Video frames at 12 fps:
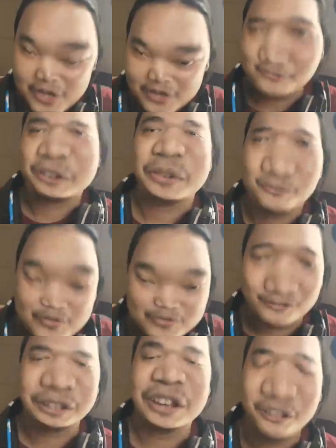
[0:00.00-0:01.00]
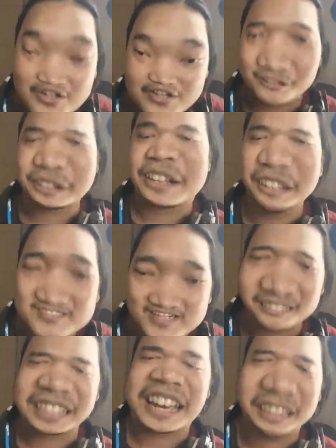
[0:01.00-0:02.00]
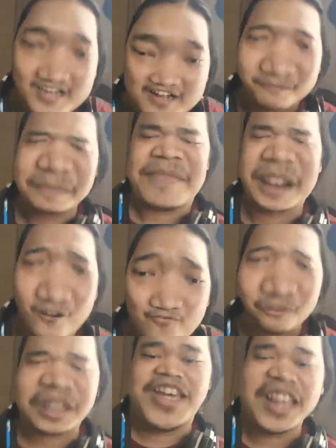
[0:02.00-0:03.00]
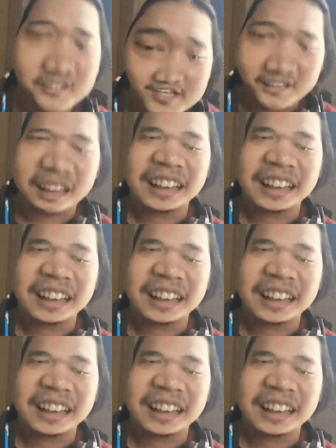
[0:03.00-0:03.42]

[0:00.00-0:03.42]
jalannya dut-dutan gini ya. Ini saya rasa kita offroad gini